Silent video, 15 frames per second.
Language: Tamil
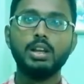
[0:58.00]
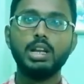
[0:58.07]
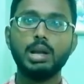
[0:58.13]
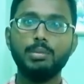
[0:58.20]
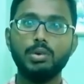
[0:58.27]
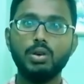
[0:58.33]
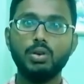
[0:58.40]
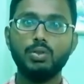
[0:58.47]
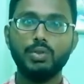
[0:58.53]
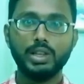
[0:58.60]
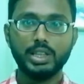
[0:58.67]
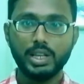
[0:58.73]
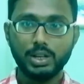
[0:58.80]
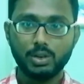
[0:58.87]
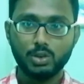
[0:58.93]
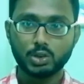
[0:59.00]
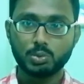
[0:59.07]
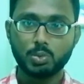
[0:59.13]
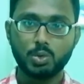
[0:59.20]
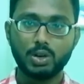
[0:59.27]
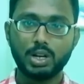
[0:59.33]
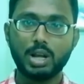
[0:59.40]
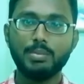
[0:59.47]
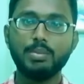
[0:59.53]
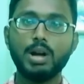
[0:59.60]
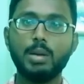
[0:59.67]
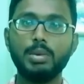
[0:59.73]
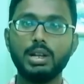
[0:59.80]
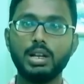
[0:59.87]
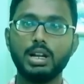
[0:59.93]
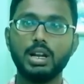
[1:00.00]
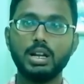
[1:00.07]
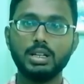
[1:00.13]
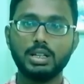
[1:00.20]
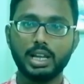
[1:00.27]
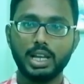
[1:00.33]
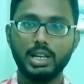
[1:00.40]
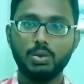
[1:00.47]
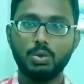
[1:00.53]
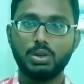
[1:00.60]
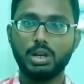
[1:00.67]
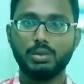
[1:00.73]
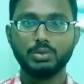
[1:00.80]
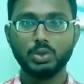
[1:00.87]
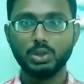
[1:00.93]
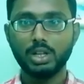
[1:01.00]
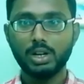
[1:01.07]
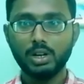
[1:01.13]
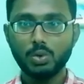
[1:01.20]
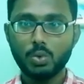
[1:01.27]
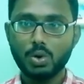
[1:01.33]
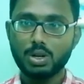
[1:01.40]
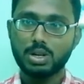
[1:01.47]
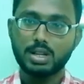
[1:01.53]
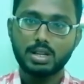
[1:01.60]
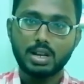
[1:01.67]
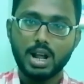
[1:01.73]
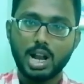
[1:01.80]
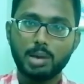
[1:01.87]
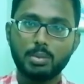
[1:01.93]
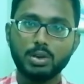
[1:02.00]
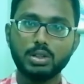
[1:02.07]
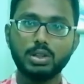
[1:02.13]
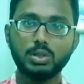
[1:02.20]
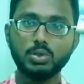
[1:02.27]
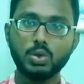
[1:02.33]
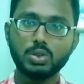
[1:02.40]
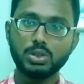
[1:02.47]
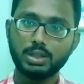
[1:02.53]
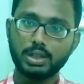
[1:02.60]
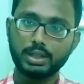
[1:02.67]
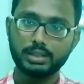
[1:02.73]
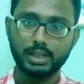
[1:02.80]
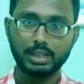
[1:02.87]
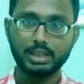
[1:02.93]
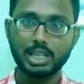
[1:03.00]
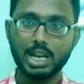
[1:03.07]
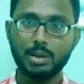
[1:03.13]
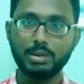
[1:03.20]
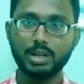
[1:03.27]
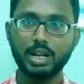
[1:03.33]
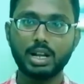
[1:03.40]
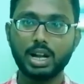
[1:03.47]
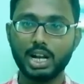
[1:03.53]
நம்ம வெதரிங் கோஸ் போடலாம் அப்படி இல்லைனா டைல் ஓட்டலாம் ஸோ இது ரெண்டும் ஒட்டுறதுனால மட்டும் இந்த சோக்குங்கிறத தடுத்துடலாம்னு கேட்டால்